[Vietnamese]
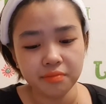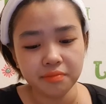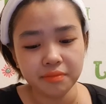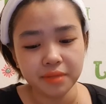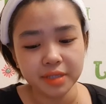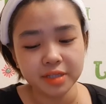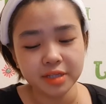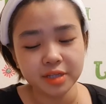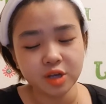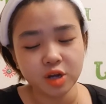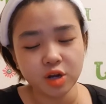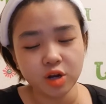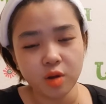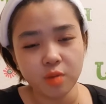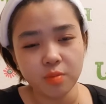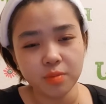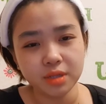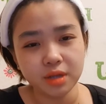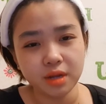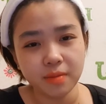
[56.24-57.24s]
mình sẽ chọn
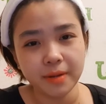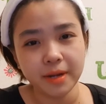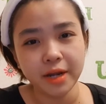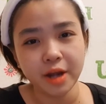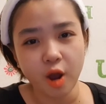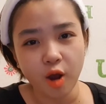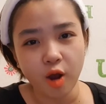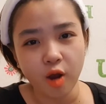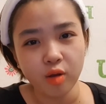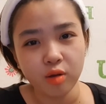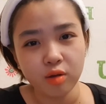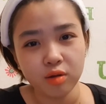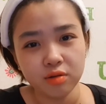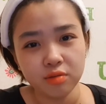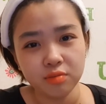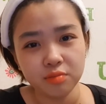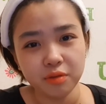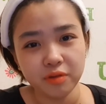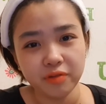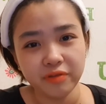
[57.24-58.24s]
không bao giờ gặp đèn đỏ
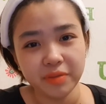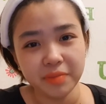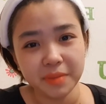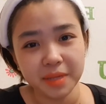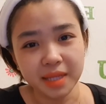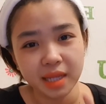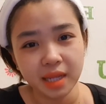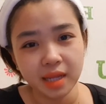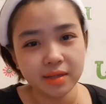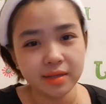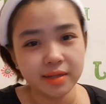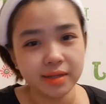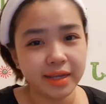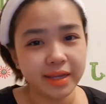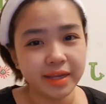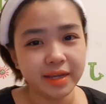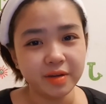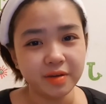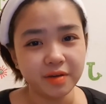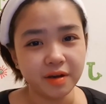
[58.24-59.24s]
bởi vì mình thích
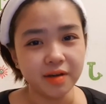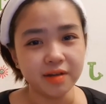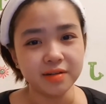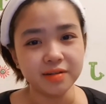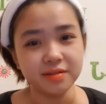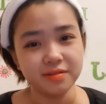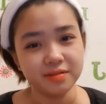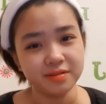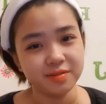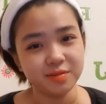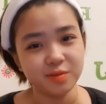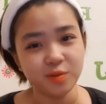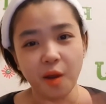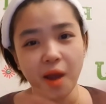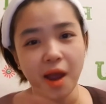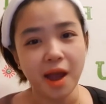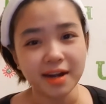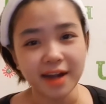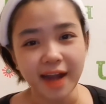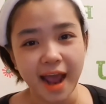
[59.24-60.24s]
đi đường
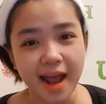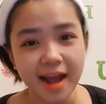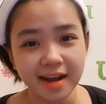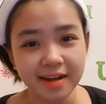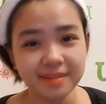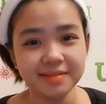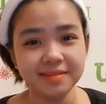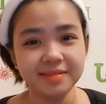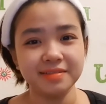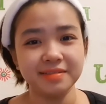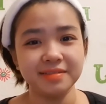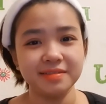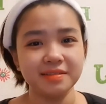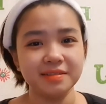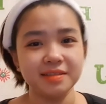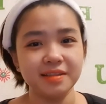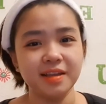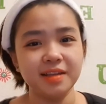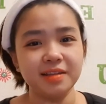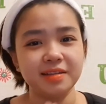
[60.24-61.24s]
thoáng đã,
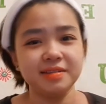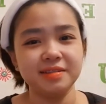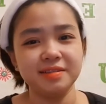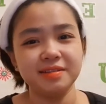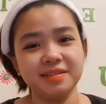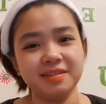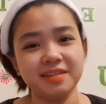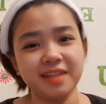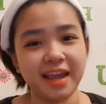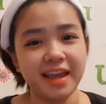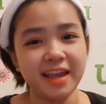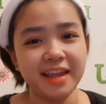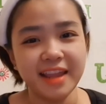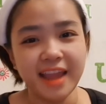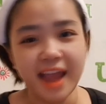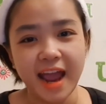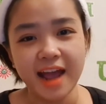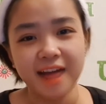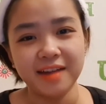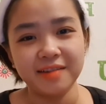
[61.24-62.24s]
thích nhẹ
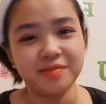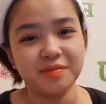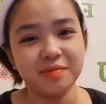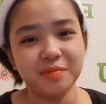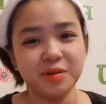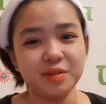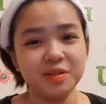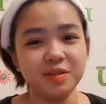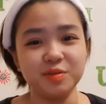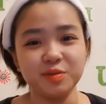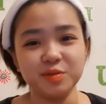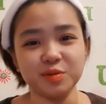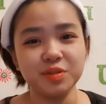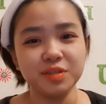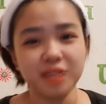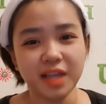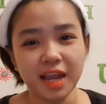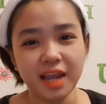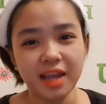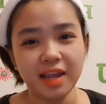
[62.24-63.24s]
nhàng và mọi thứ nó suôn
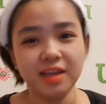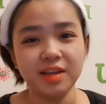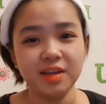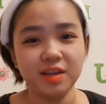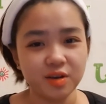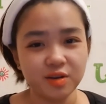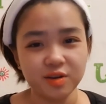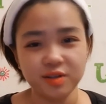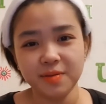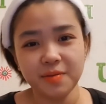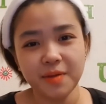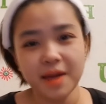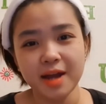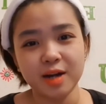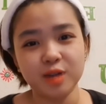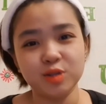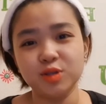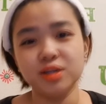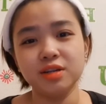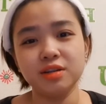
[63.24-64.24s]
sẻ còn xếp hàng
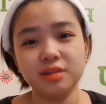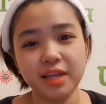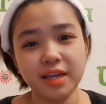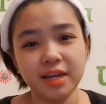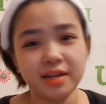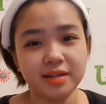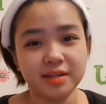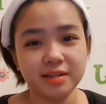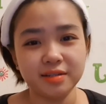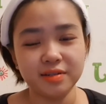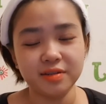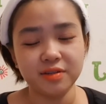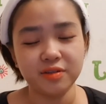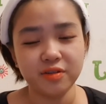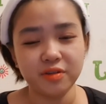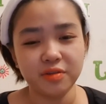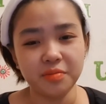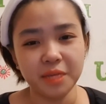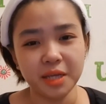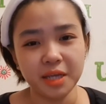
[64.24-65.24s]
là chuyện đương nhiên
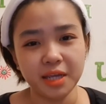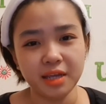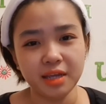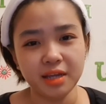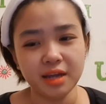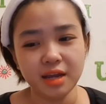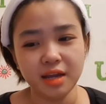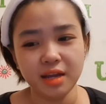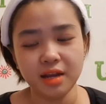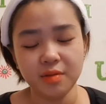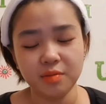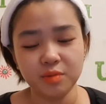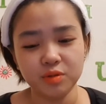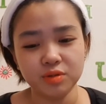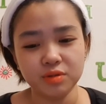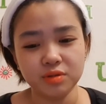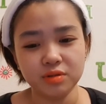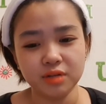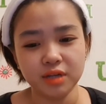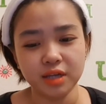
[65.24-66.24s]
vì mình nghĩ đấy là một
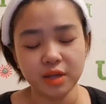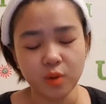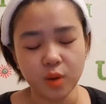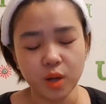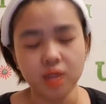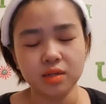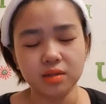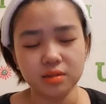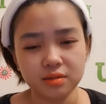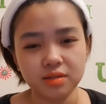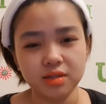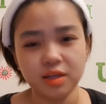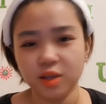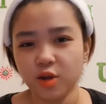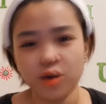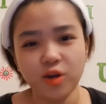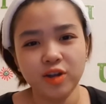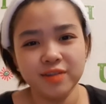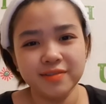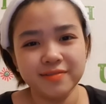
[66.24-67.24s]
sự kỷ luật thế
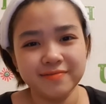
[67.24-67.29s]
thôi